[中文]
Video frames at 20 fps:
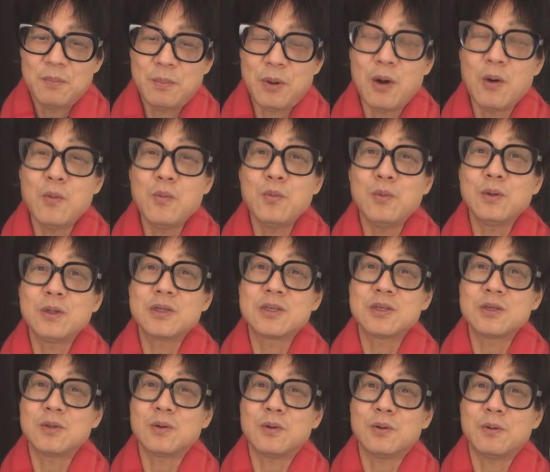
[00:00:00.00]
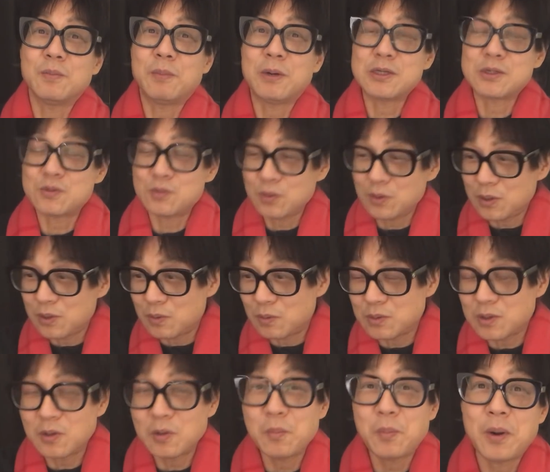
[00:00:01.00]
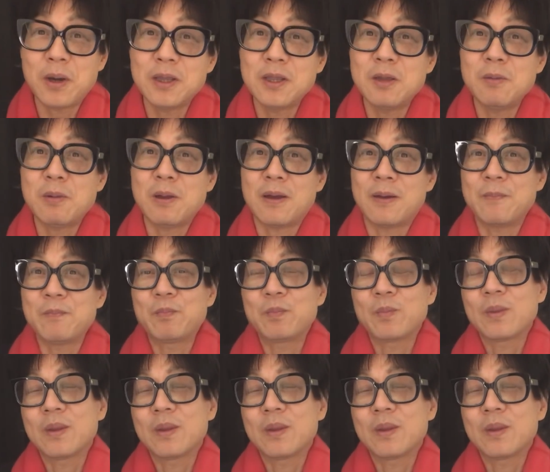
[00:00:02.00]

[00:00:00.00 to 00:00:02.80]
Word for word: 喷雾的系统，把所有的邮件都喷一遍。